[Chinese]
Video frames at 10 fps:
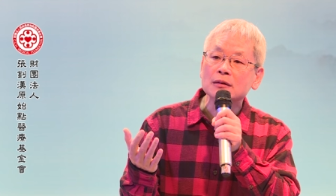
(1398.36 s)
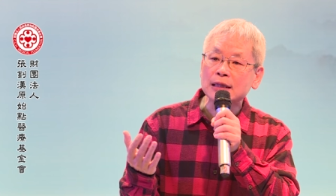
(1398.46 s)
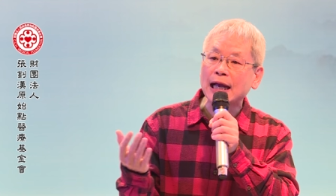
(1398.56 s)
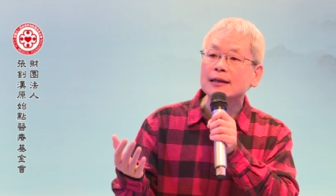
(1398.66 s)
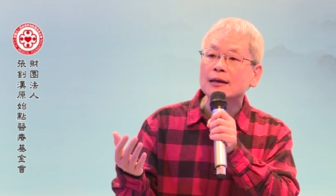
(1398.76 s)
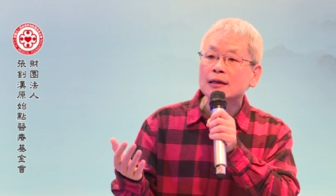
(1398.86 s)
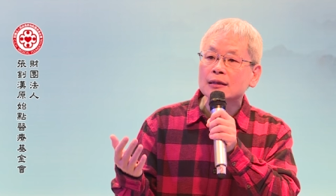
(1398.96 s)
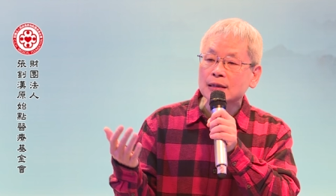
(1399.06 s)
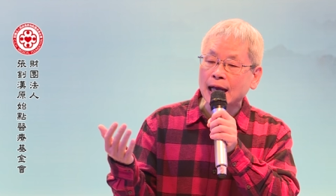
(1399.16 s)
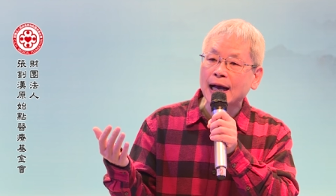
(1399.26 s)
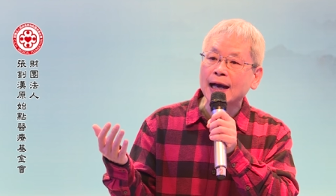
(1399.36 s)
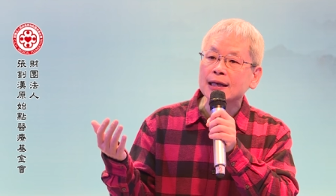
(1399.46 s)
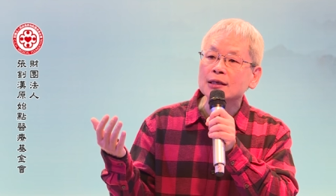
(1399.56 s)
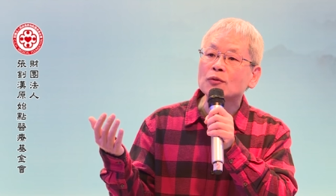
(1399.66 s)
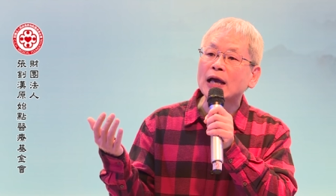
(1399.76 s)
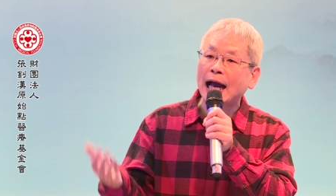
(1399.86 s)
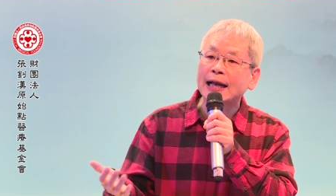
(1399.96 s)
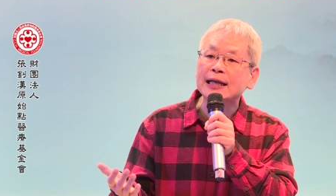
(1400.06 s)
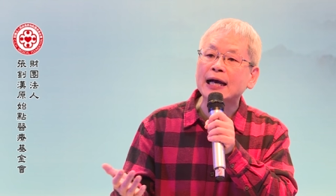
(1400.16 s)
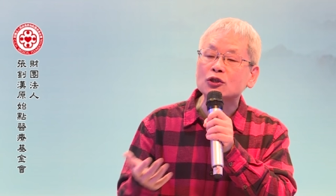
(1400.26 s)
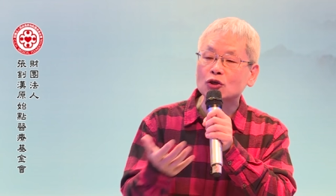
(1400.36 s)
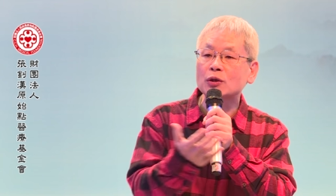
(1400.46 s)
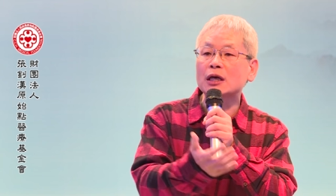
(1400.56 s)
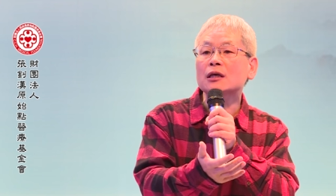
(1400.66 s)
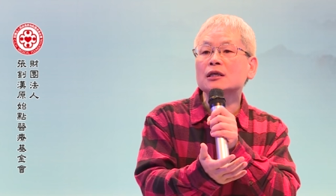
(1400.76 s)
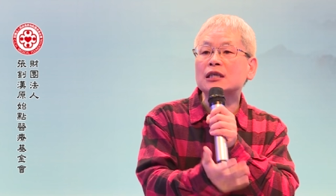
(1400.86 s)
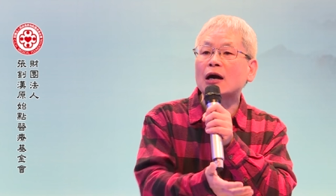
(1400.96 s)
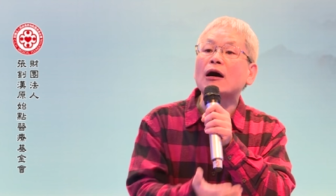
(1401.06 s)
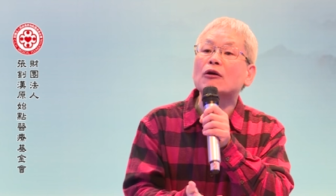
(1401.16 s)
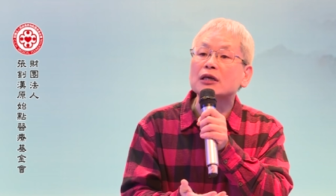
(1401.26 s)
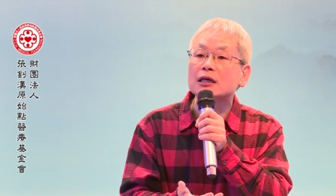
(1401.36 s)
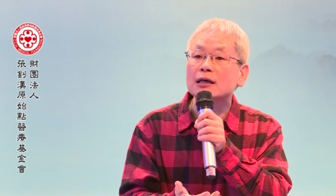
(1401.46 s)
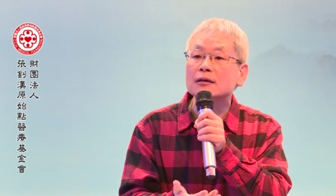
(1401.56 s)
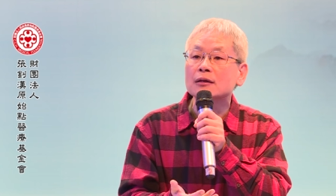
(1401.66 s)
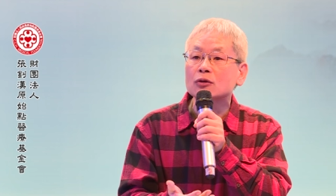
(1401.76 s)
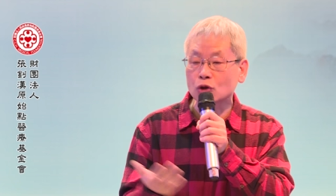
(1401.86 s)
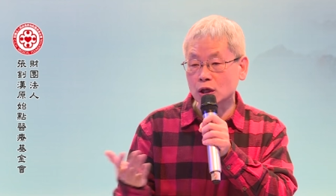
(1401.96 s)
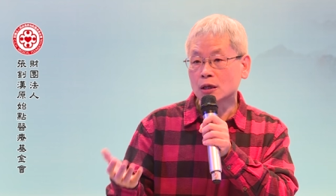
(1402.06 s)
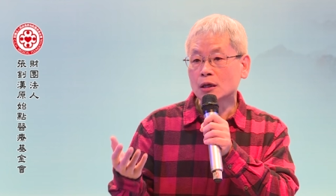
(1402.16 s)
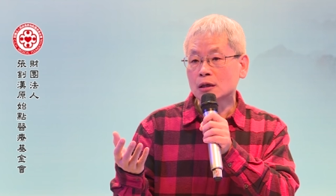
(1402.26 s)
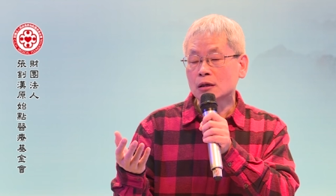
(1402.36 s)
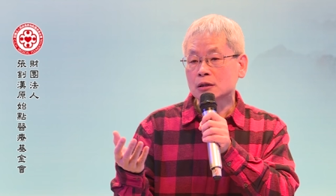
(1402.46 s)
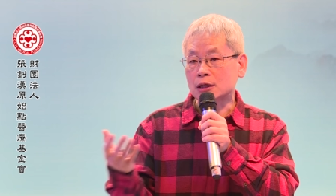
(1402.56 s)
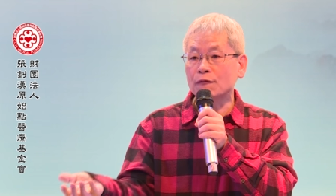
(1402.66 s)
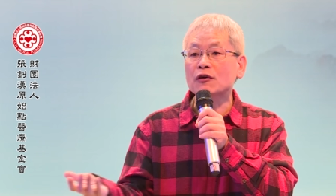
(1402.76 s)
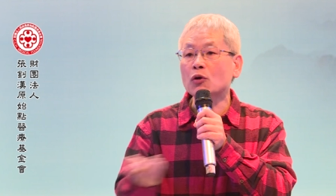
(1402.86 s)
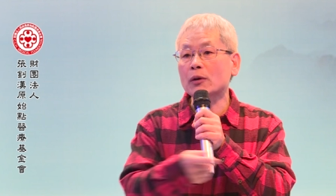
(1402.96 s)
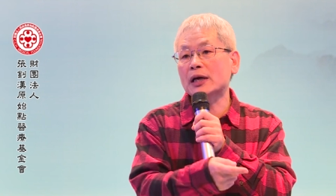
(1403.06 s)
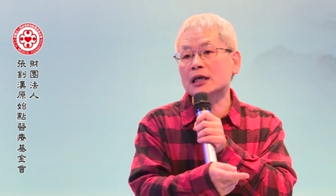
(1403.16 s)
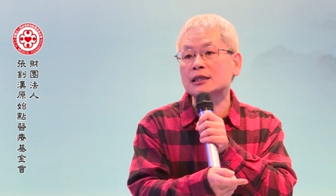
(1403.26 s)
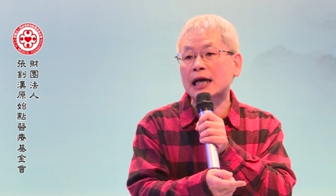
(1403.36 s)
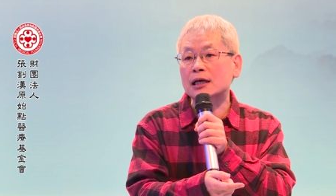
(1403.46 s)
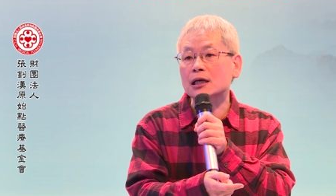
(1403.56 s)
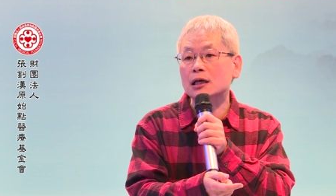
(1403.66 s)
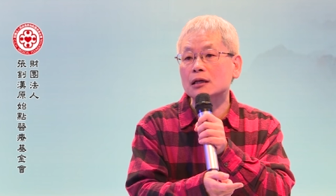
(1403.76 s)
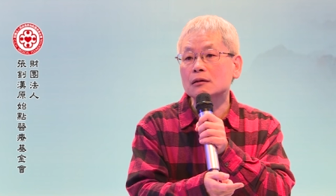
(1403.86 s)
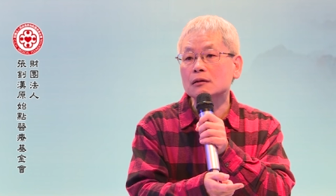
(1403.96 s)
但它因为寒凉就会消耗热能，所以成分会不会影响热能？